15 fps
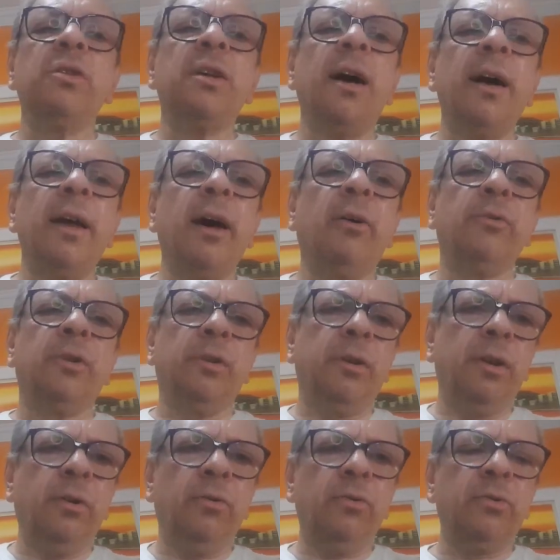o Israel de
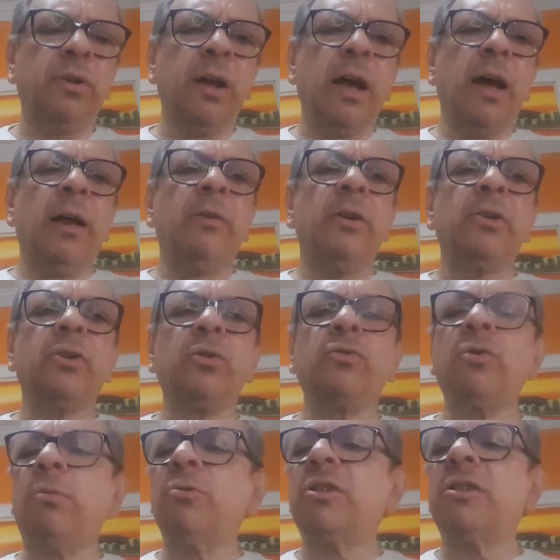Deus, nós que
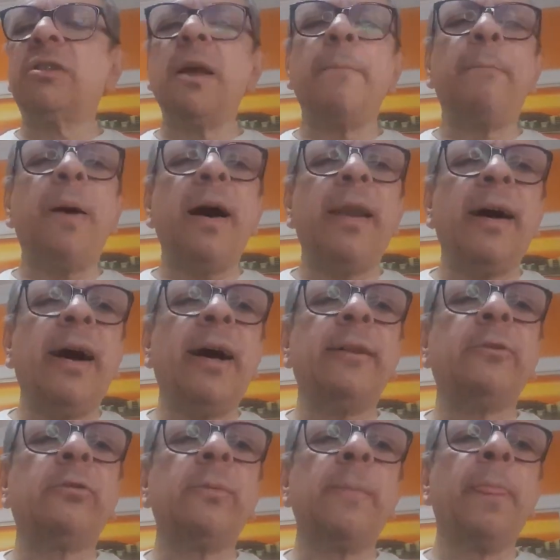somos
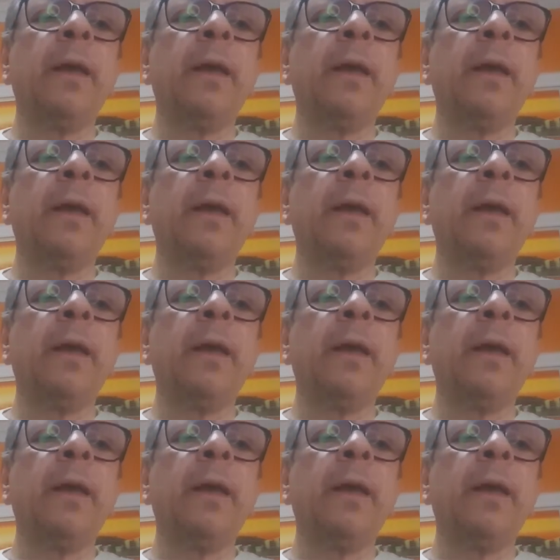separados,